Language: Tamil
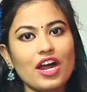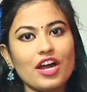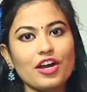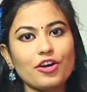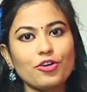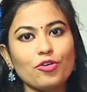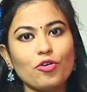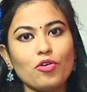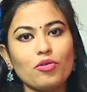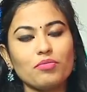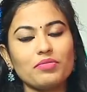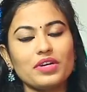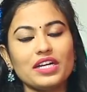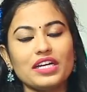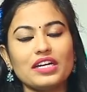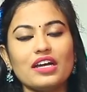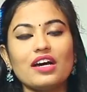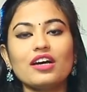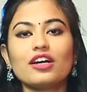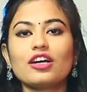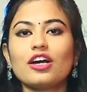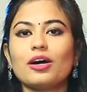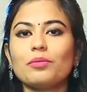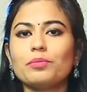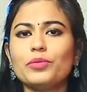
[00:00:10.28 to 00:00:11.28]
வாழணும்
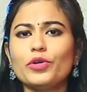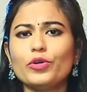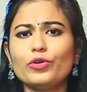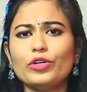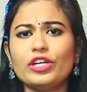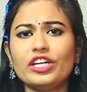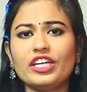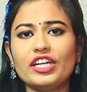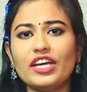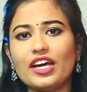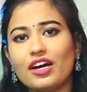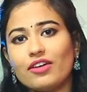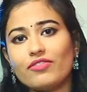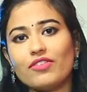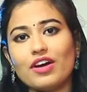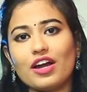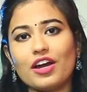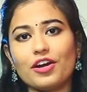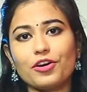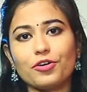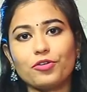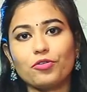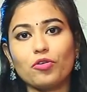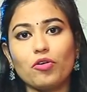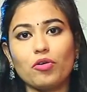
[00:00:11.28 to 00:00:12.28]
அப்படின்னா கம்யூனிட்டியாக
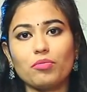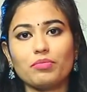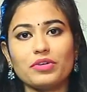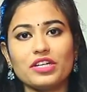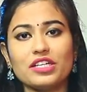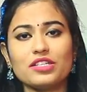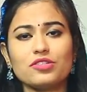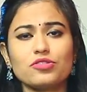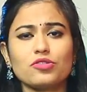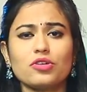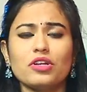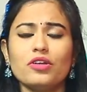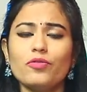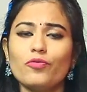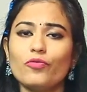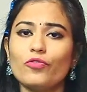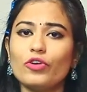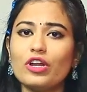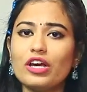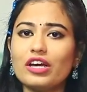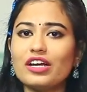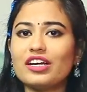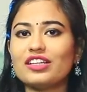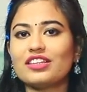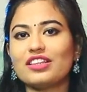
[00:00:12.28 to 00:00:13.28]
வாழணும் அப்படின்னு சொல்லி
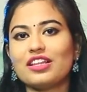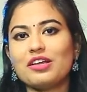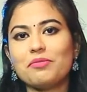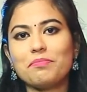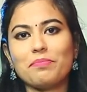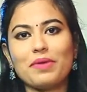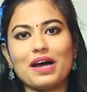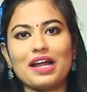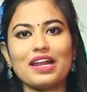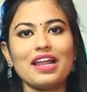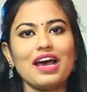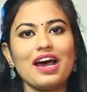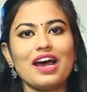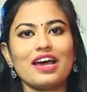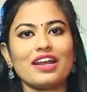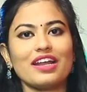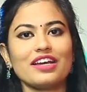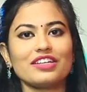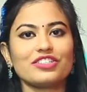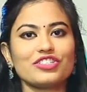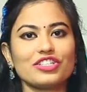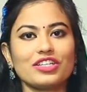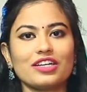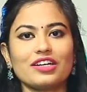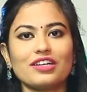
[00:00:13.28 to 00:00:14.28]
உலகத்தில் பல
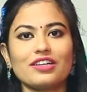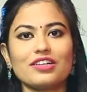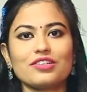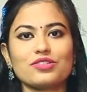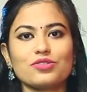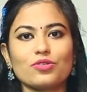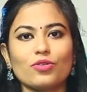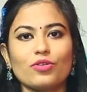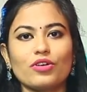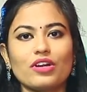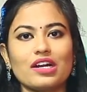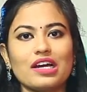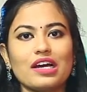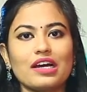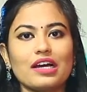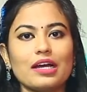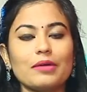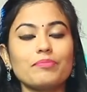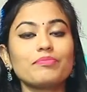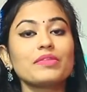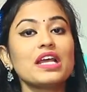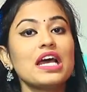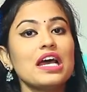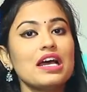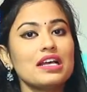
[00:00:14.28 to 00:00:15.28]
ஆராய்ச்சிகளில்
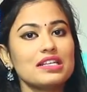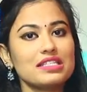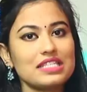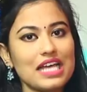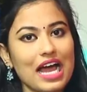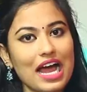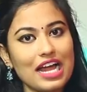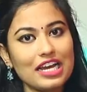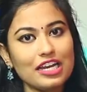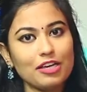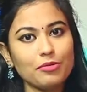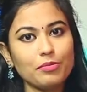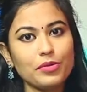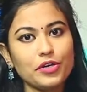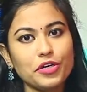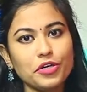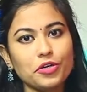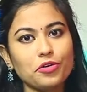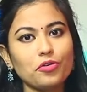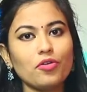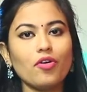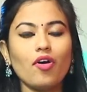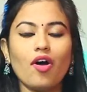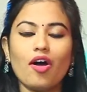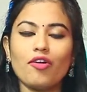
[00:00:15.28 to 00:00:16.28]
சொல்கிறாங்க
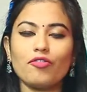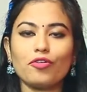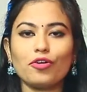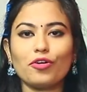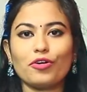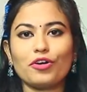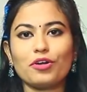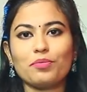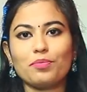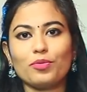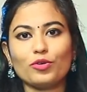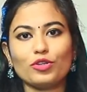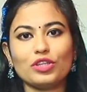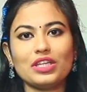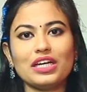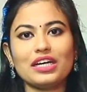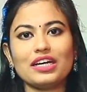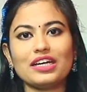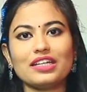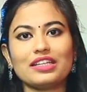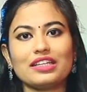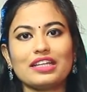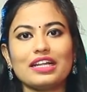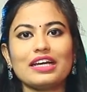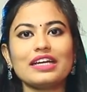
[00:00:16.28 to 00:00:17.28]
சாலிபியரும் அவங்களோட
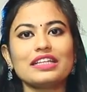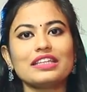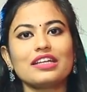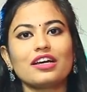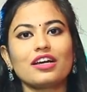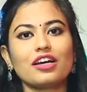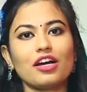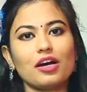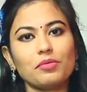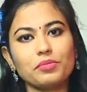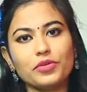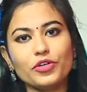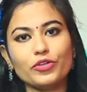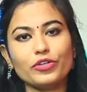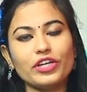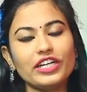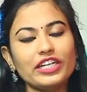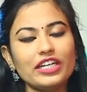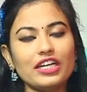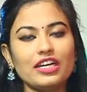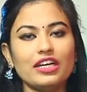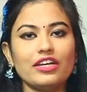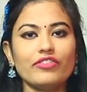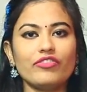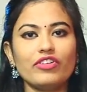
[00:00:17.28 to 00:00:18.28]
புத்தகத்தில் இந்த
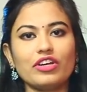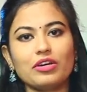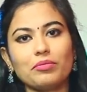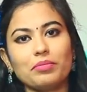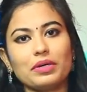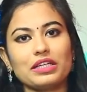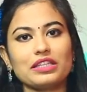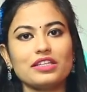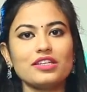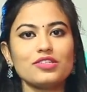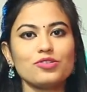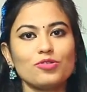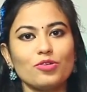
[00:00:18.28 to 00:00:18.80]
கம்யூனிட்டி லிவிங் பற்றி